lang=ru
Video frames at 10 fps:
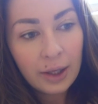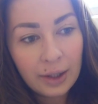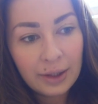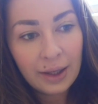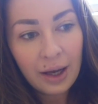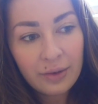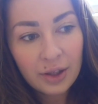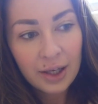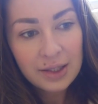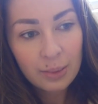И я
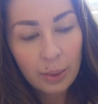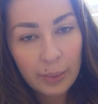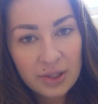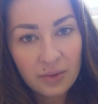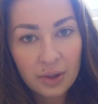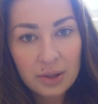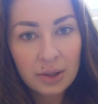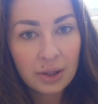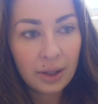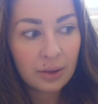вела себя
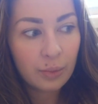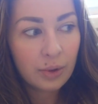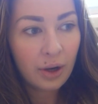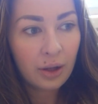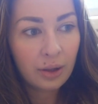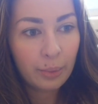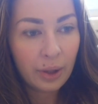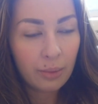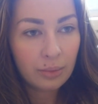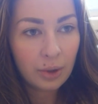по-свински, я набирала
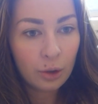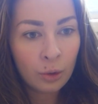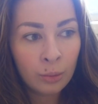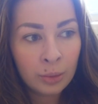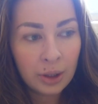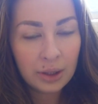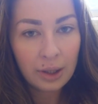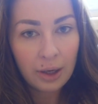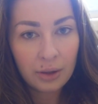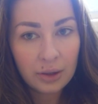прям огромные
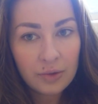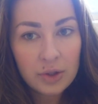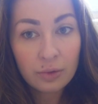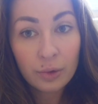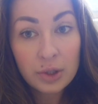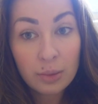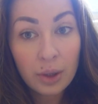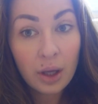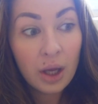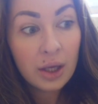тарелки всего
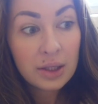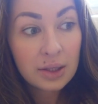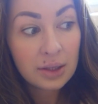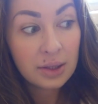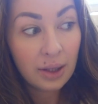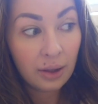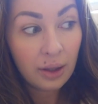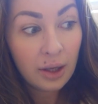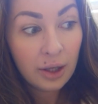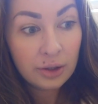себе,
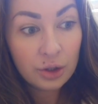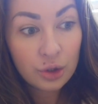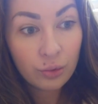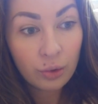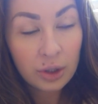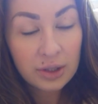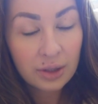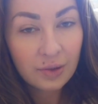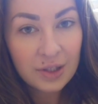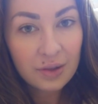сидела, ничего,
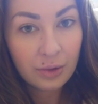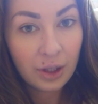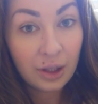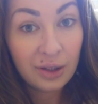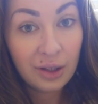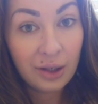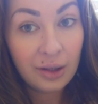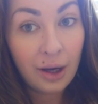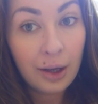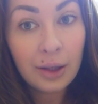соответственно, я не
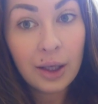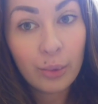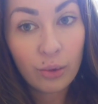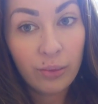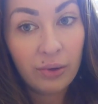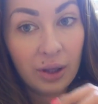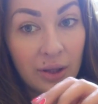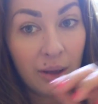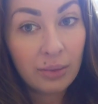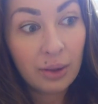доедала, я пробовала
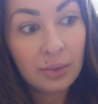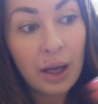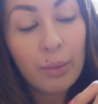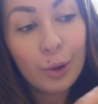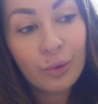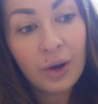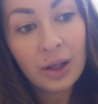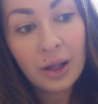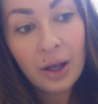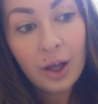там, там, там,
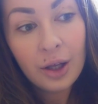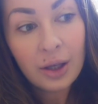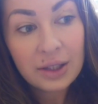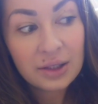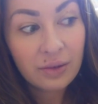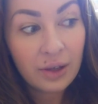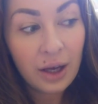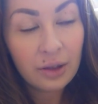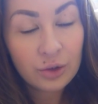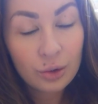клювала,
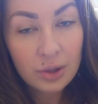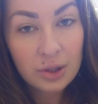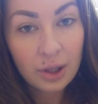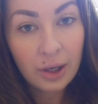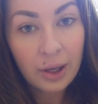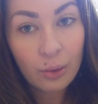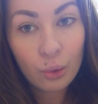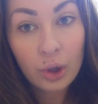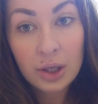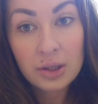оставляла все на столе и
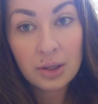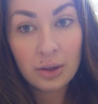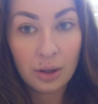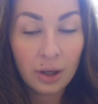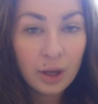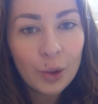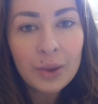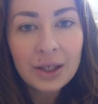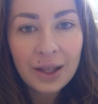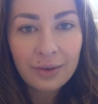уходила. Потом,
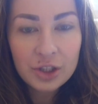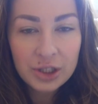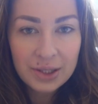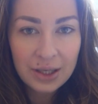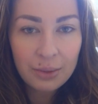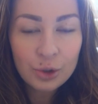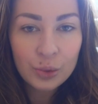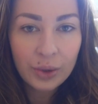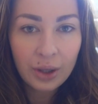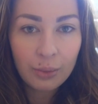когда я вышла
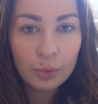замуж, меня